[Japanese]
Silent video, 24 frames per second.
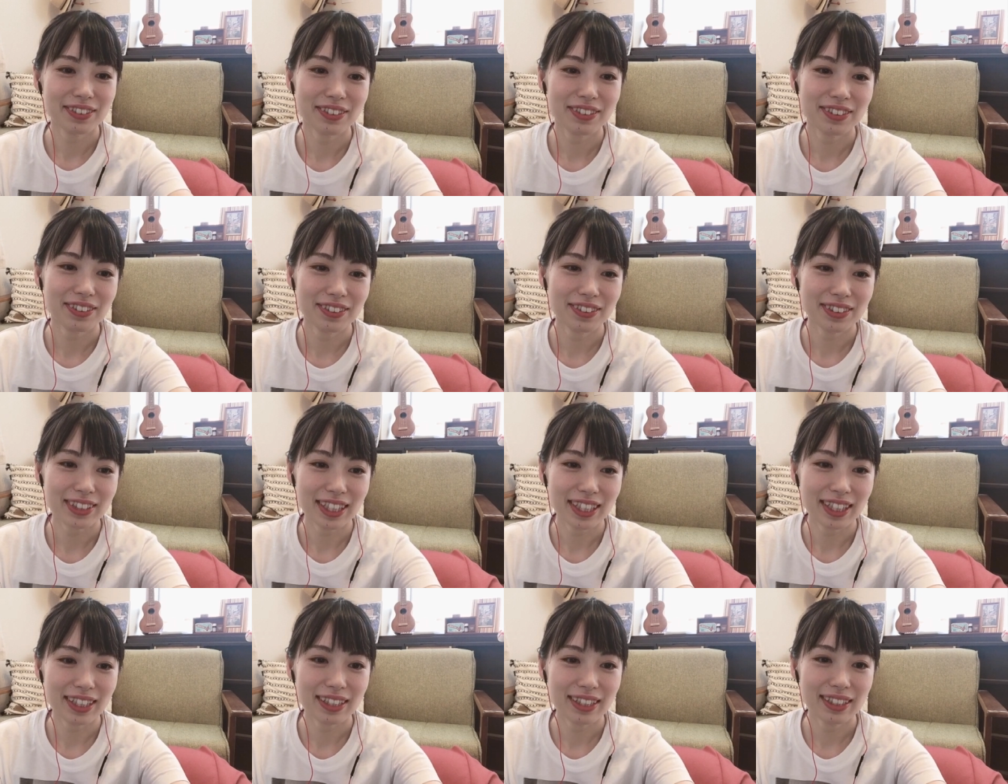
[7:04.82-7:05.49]
と
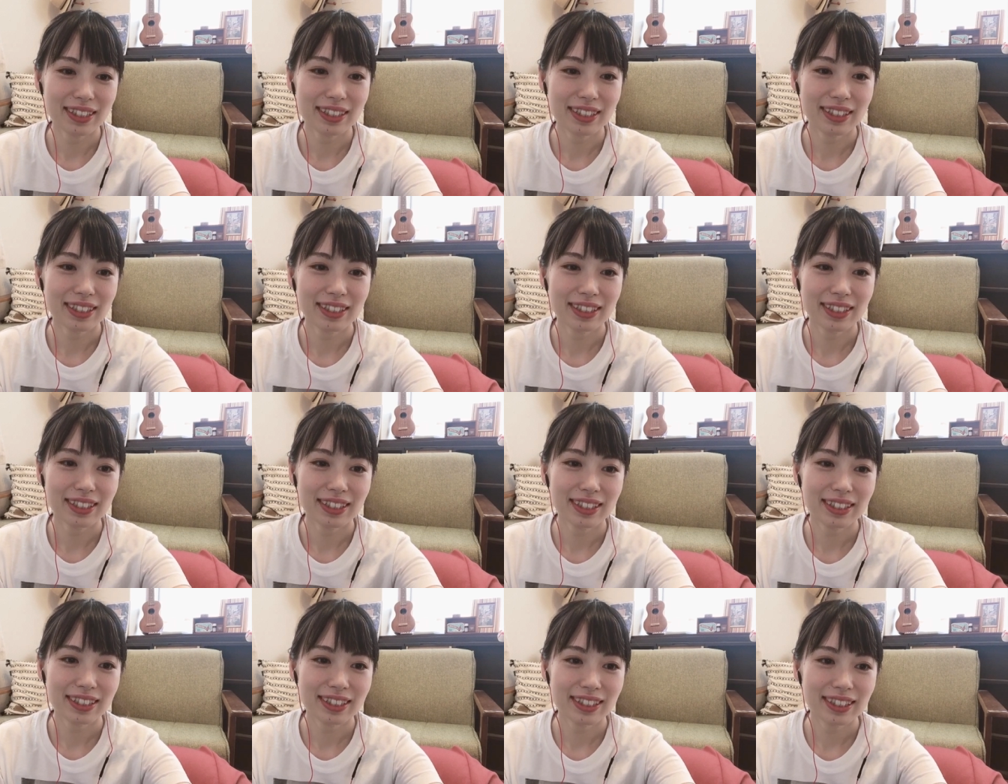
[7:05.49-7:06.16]
さ
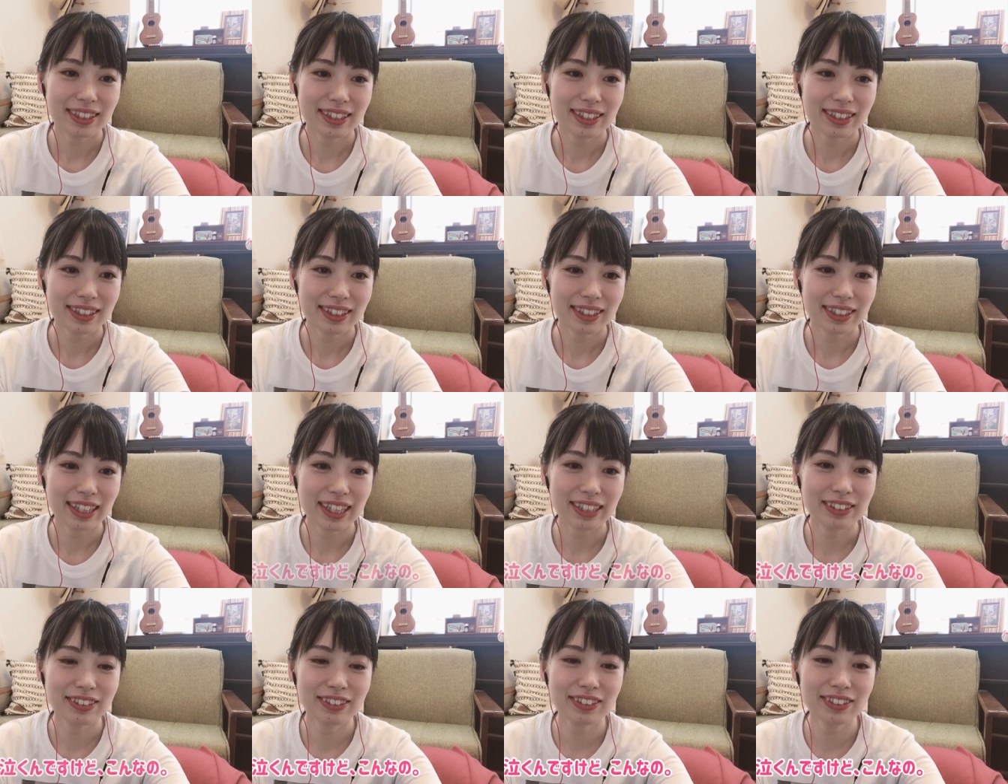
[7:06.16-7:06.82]

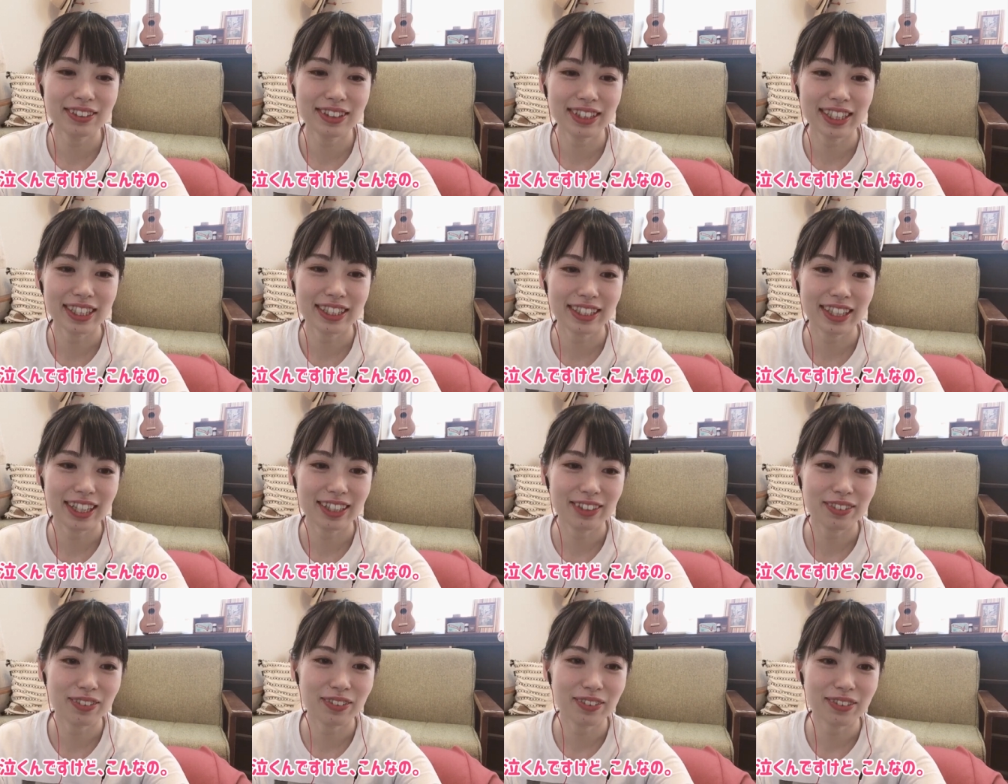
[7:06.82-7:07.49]
泣くんです
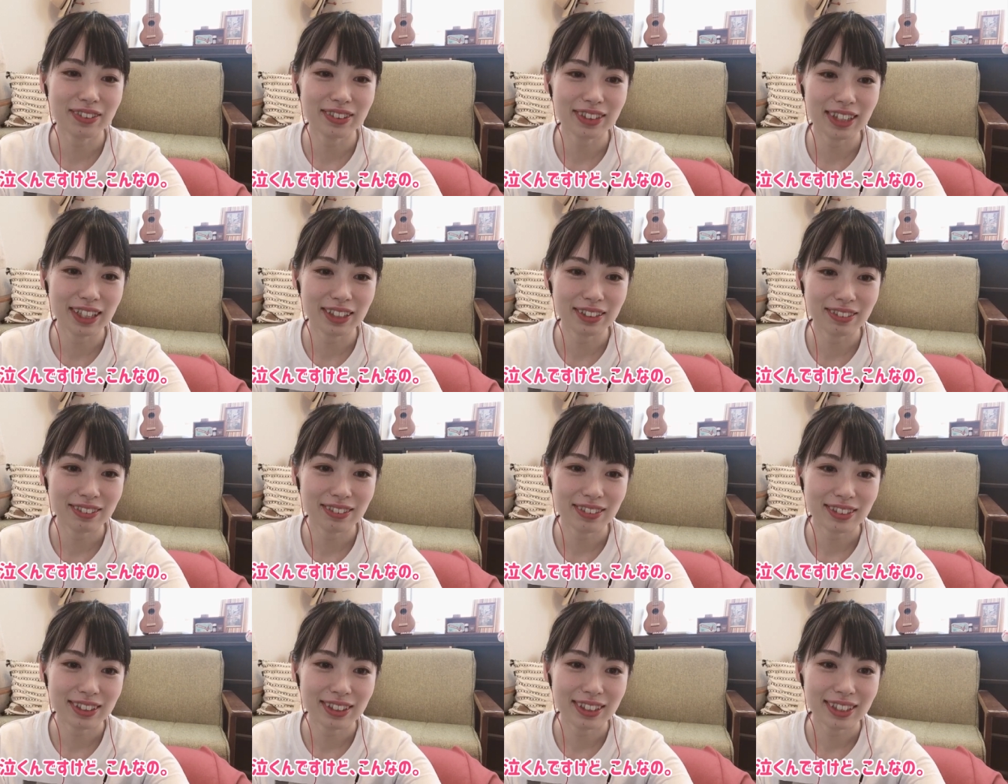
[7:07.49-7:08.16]
けどこんな
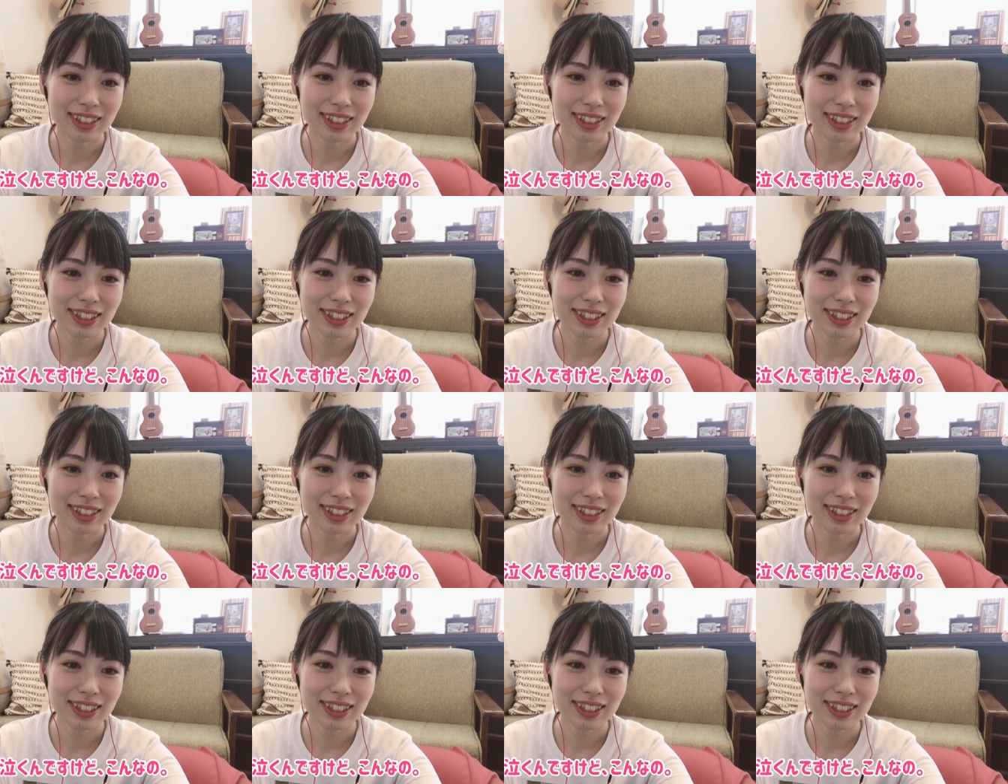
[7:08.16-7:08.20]
の